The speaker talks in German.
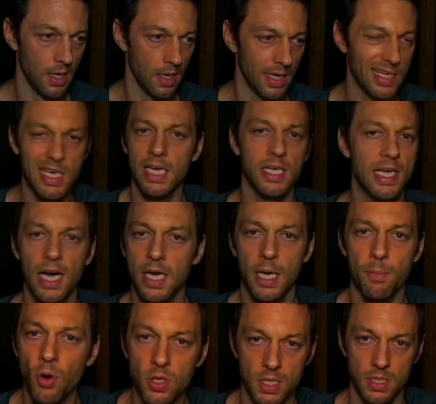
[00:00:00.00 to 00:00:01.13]
Ich hätte gar keinen
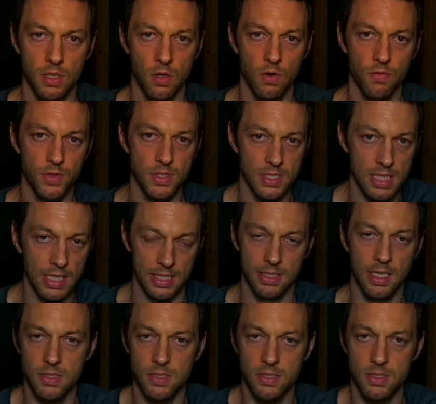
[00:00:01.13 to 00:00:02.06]
Bock darauf, das sage ich.